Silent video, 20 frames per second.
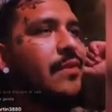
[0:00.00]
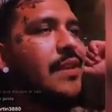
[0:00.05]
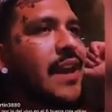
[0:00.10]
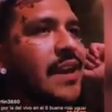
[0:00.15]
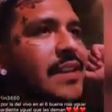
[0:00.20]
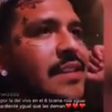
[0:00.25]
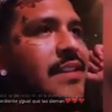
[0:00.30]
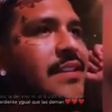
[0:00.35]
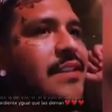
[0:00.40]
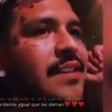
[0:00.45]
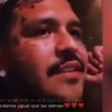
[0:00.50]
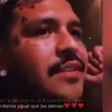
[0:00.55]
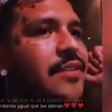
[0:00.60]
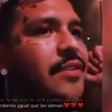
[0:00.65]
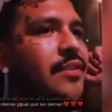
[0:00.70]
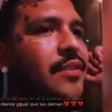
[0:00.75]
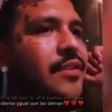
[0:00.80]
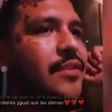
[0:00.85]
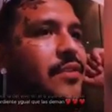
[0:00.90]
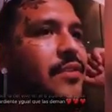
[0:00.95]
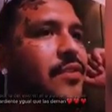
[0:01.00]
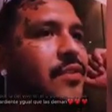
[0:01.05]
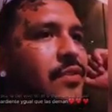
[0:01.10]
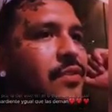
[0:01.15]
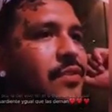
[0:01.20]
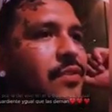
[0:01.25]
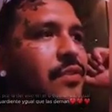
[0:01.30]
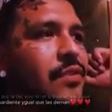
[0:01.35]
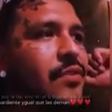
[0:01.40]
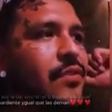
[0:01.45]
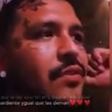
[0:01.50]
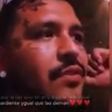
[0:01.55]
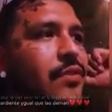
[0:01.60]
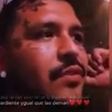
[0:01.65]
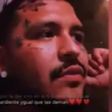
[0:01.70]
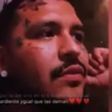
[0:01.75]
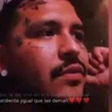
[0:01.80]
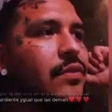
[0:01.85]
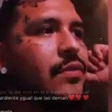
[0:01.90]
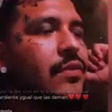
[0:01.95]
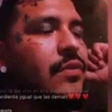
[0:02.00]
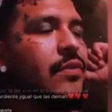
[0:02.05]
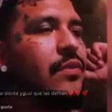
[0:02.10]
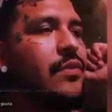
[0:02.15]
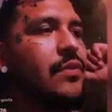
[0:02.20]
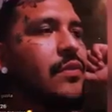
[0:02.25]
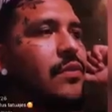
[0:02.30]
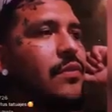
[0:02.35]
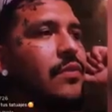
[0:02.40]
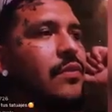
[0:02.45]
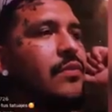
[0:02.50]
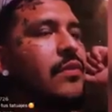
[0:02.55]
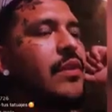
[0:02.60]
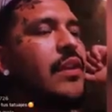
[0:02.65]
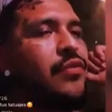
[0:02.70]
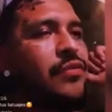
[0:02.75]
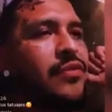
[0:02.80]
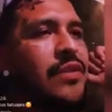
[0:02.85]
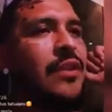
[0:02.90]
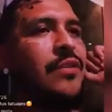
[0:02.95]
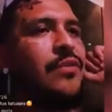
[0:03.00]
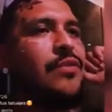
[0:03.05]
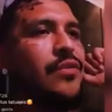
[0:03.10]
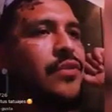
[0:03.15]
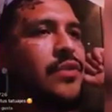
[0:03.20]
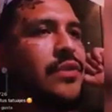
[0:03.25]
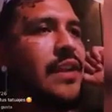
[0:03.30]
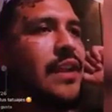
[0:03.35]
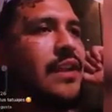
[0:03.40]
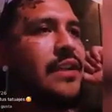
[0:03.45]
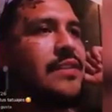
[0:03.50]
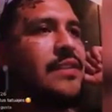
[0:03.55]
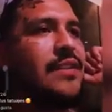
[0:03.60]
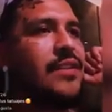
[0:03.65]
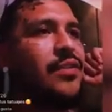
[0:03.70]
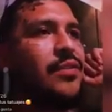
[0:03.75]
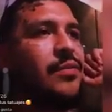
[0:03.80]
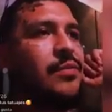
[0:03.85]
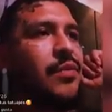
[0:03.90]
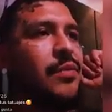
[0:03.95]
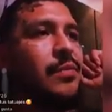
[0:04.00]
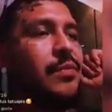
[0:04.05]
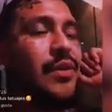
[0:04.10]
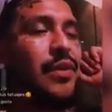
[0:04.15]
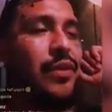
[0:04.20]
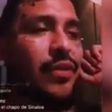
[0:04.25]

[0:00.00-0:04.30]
gracias a Dios, le dio una luz a este grupo,